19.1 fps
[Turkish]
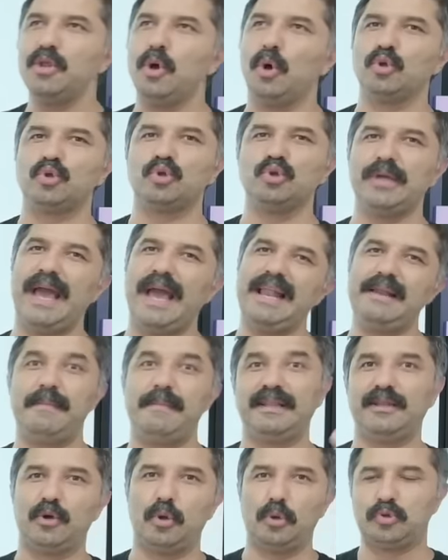ne olsun
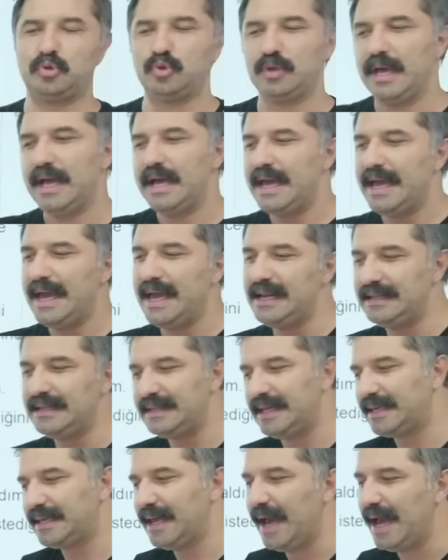elmalar olsun.
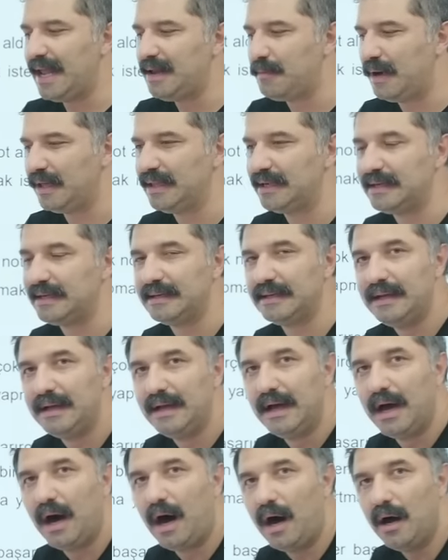Elindeki elmaları
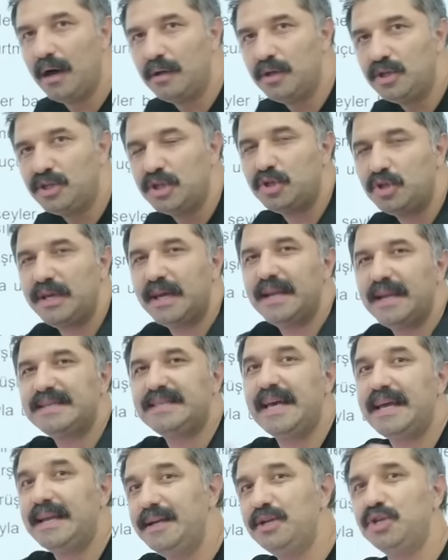işte yere
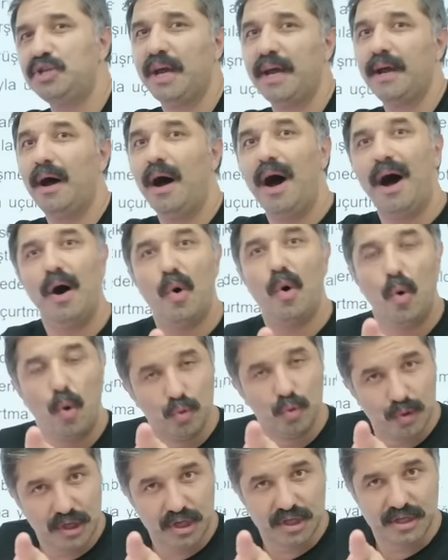serince ha o
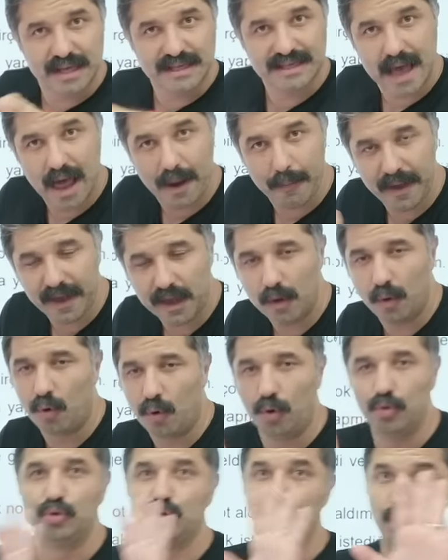olur işte sermek o
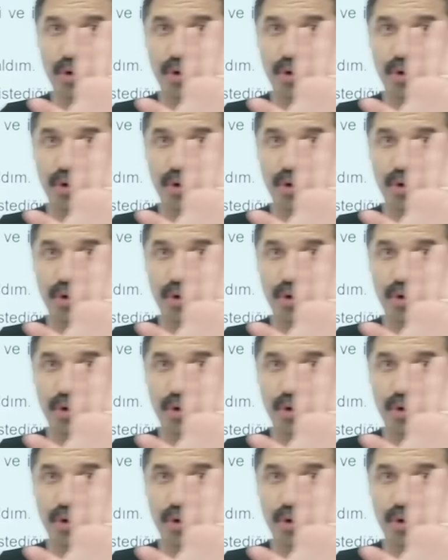olur